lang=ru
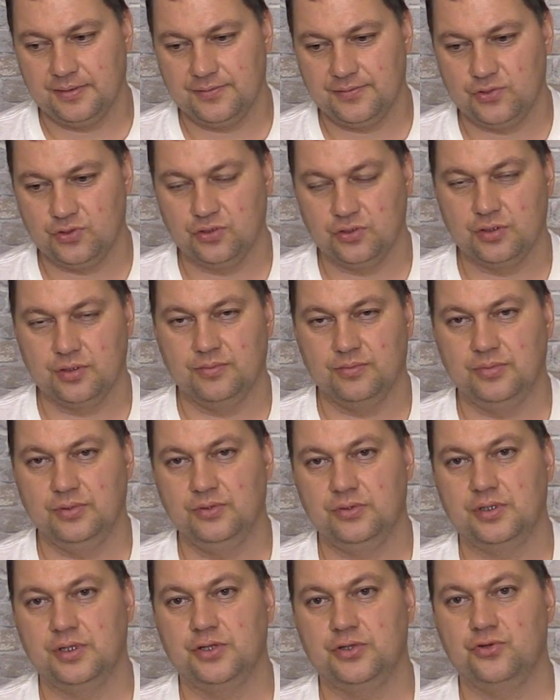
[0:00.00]
все это
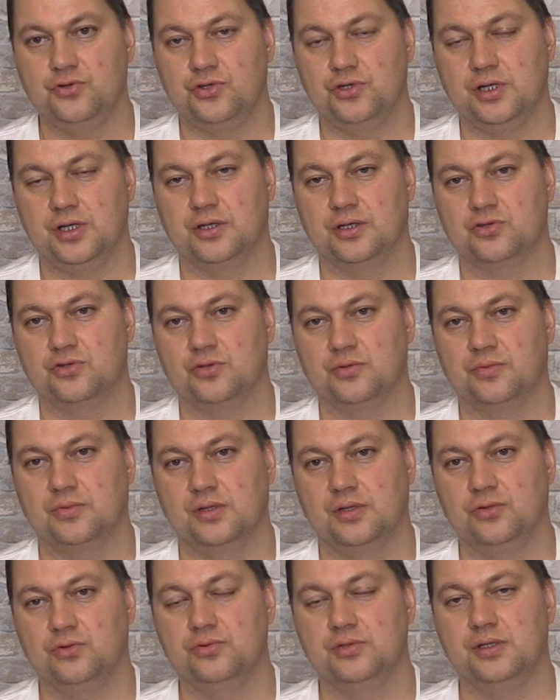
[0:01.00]
будете ощущать,
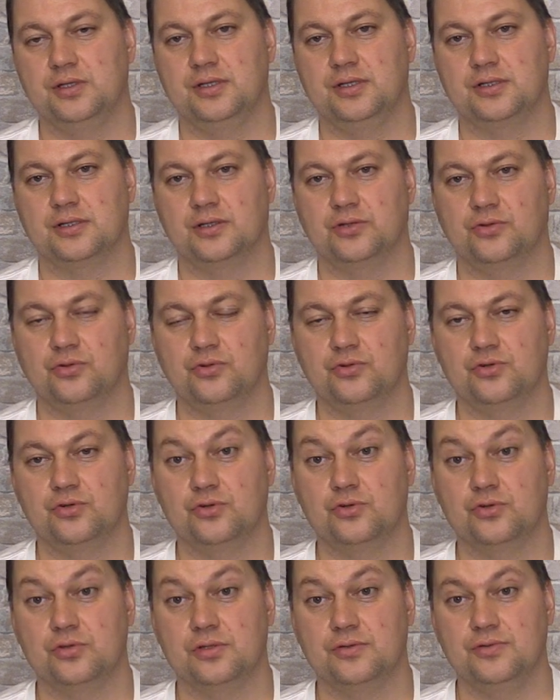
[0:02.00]
особенно люди есть, которые
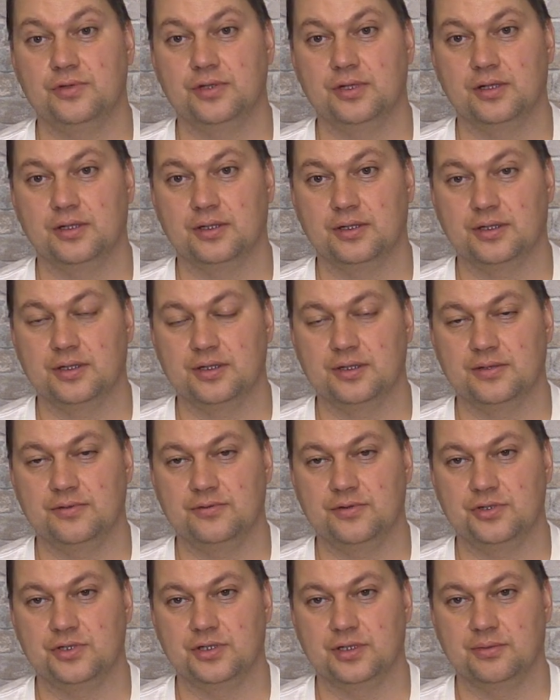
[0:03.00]
очень чувствительны к этим
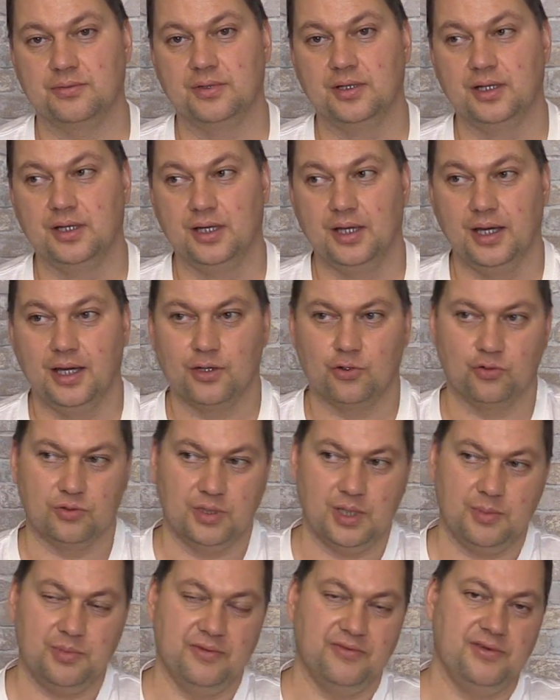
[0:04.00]
вещам.
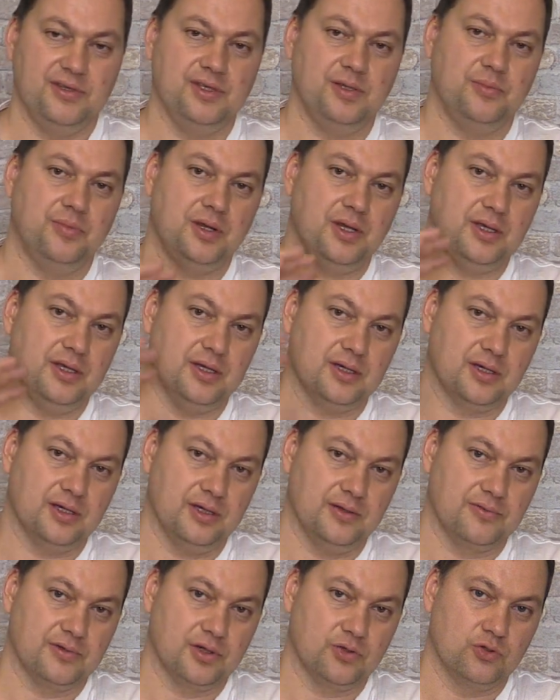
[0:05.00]
Куда бы вы ни
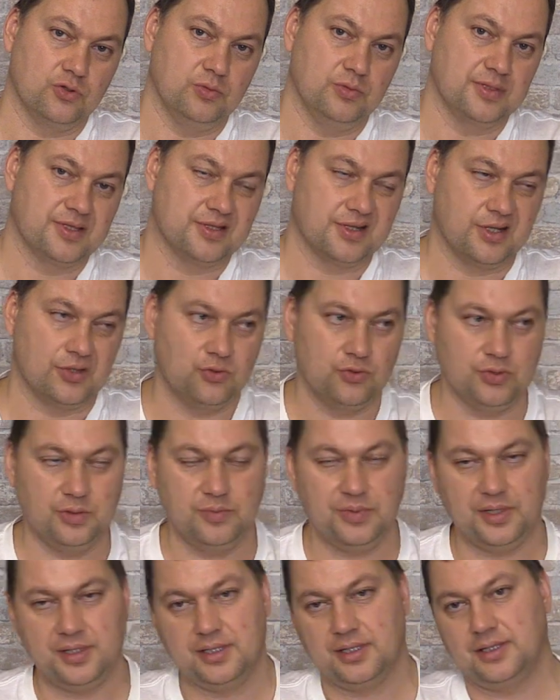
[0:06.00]
приехали, в какую бы страну ни
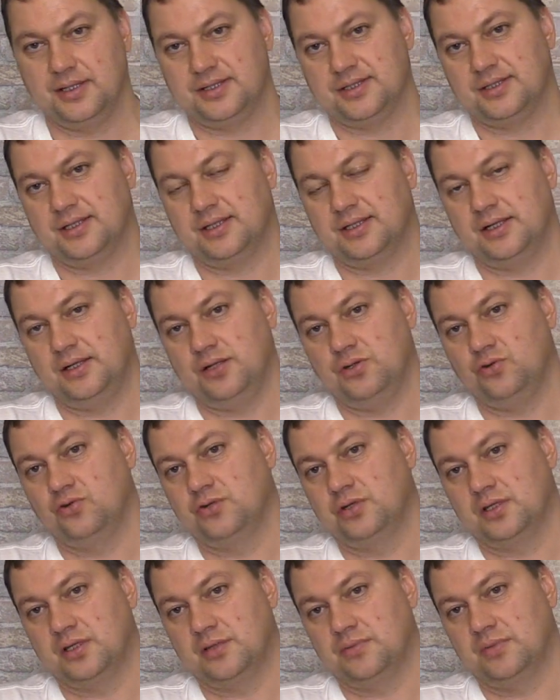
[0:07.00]
приехали, захотели
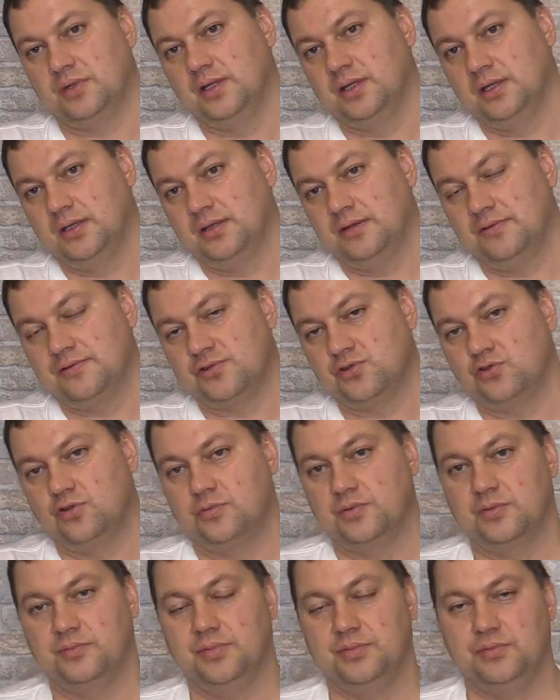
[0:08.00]
йогой там в
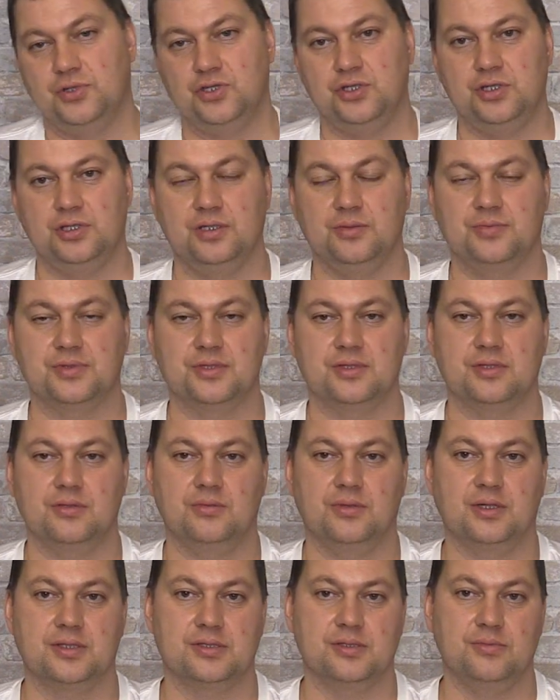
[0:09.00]
съемном помещении
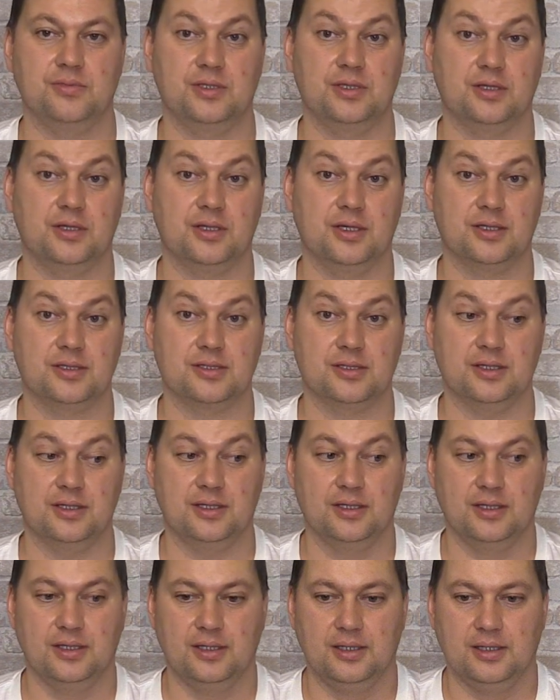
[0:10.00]
позаниматься, медитацией,